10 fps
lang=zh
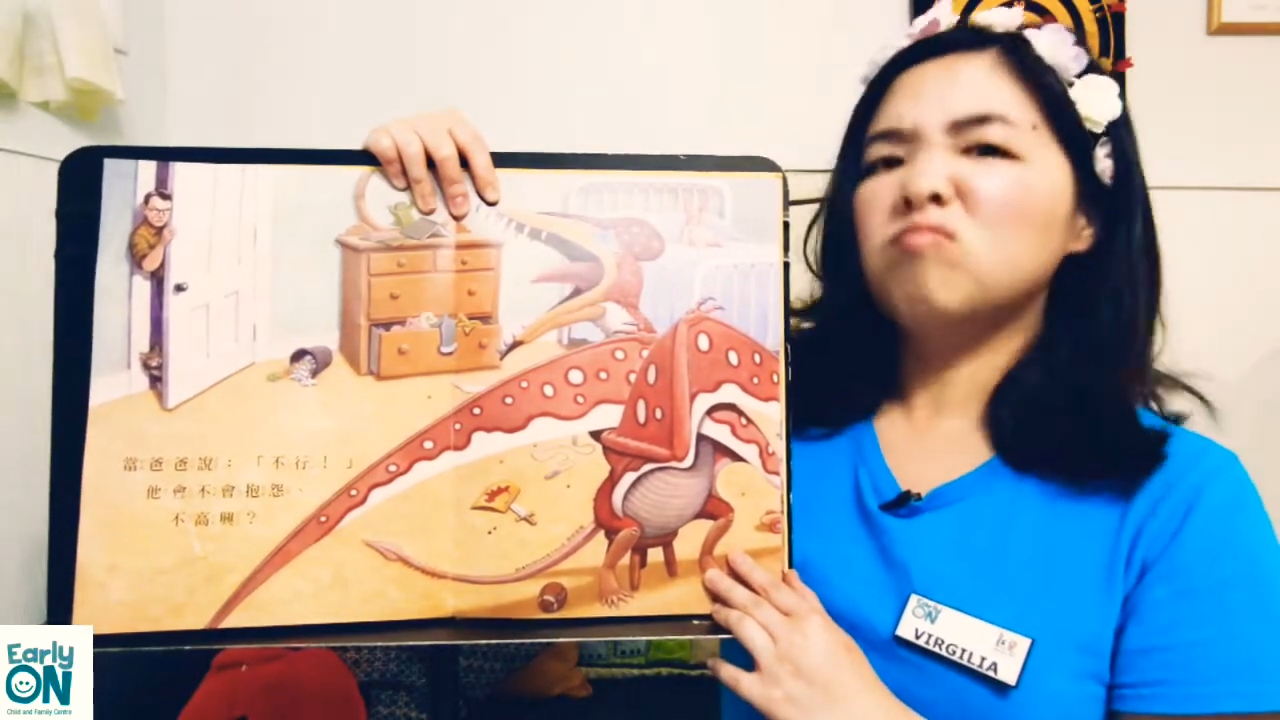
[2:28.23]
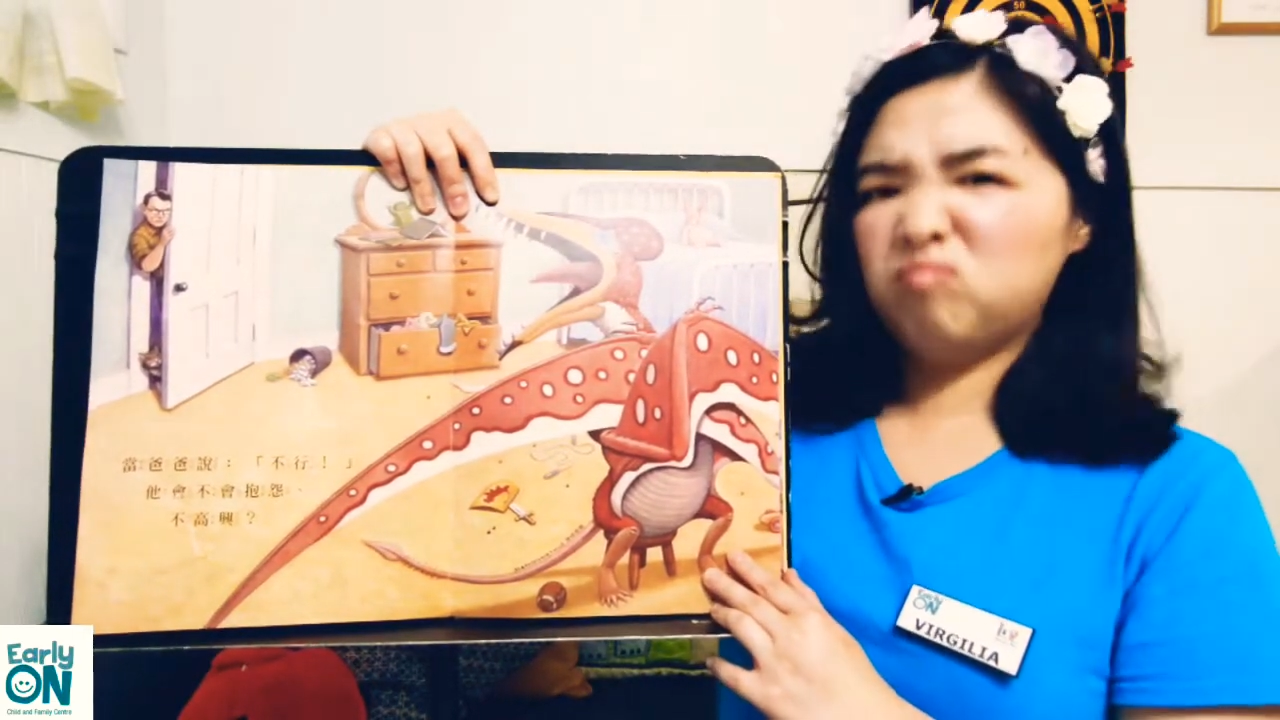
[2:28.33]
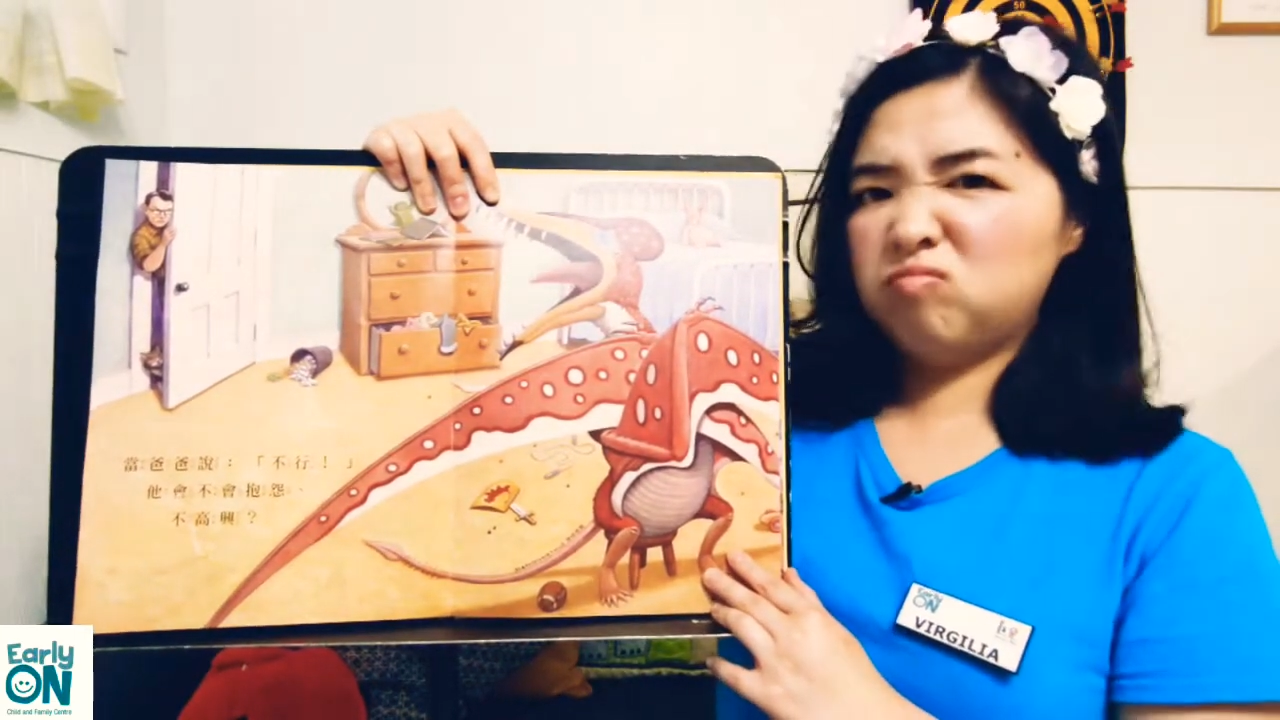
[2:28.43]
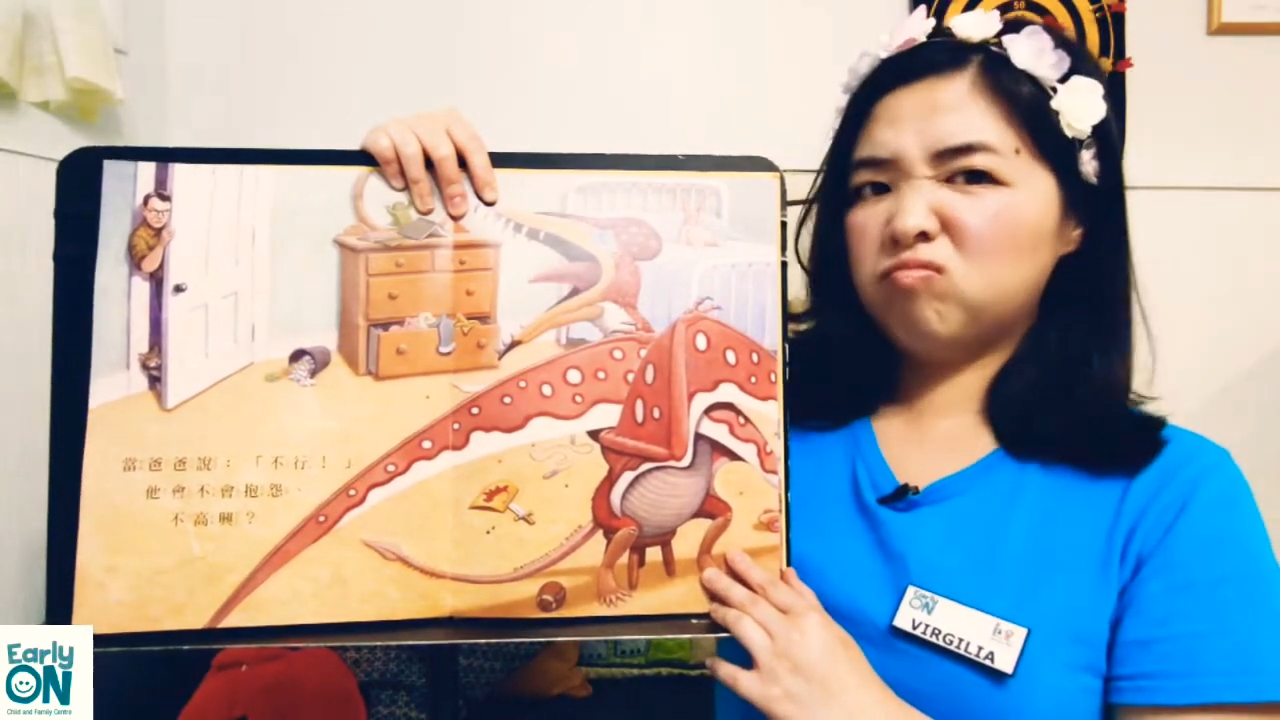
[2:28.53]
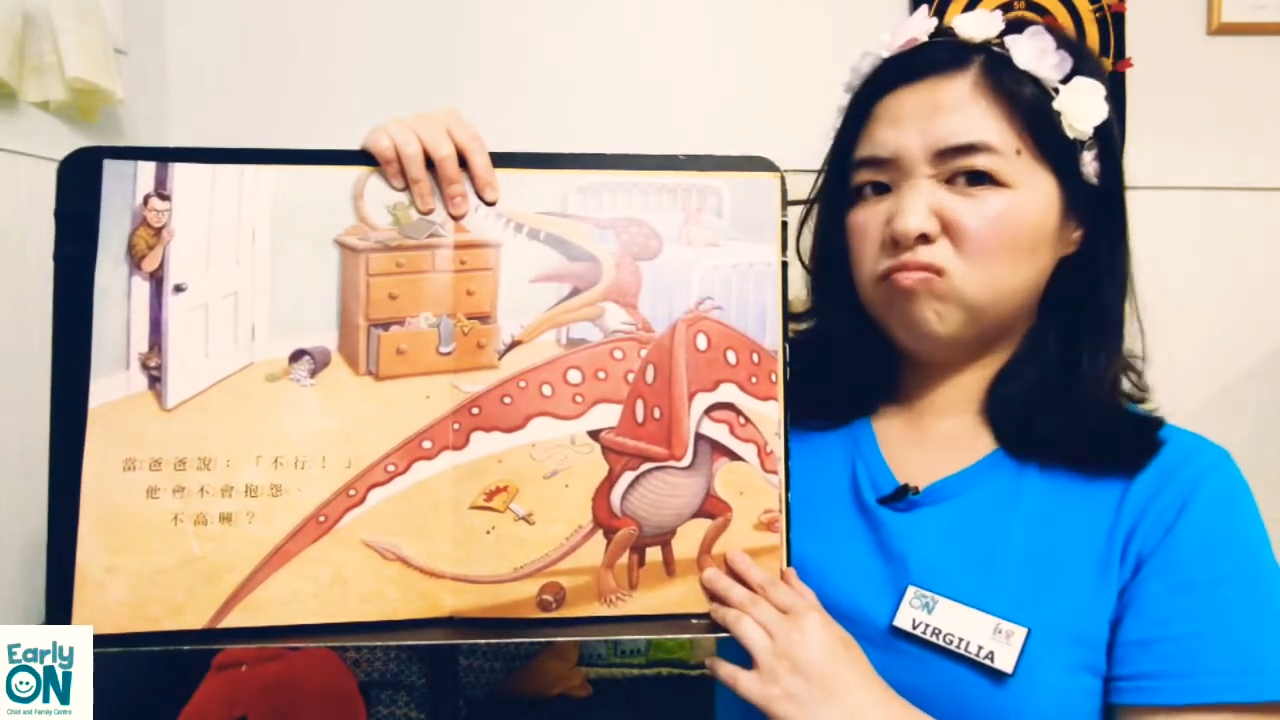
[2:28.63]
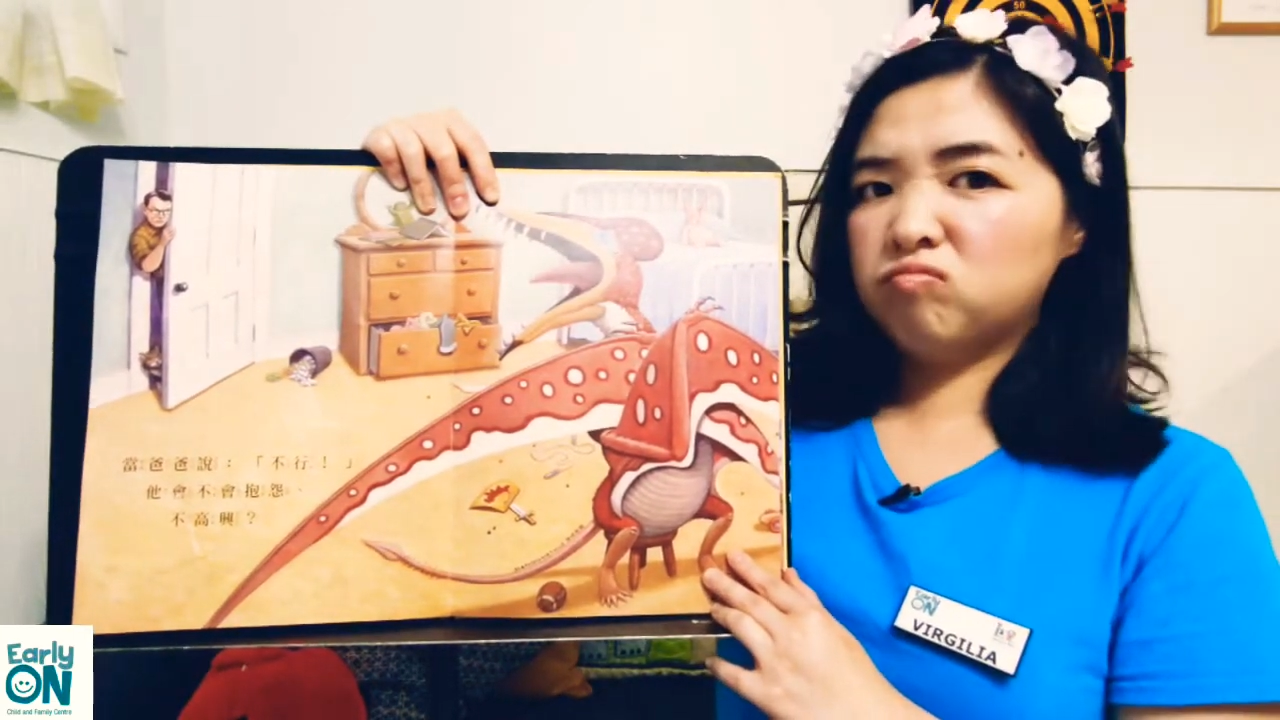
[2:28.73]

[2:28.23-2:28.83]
哼！